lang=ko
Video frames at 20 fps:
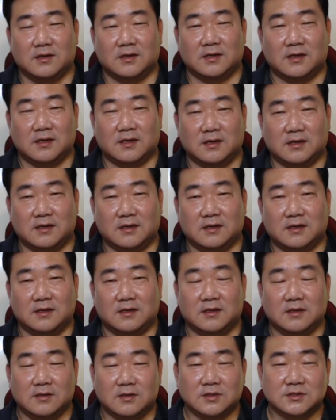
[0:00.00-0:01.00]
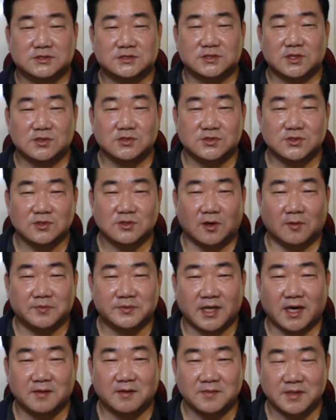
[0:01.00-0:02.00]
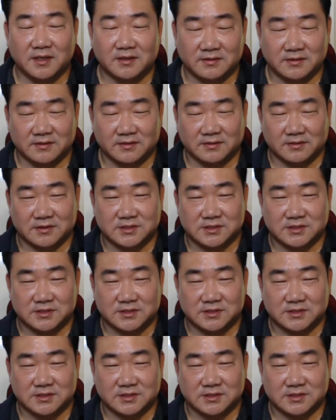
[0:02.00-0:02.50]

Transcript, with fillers: 아, 어쩔 수 없다면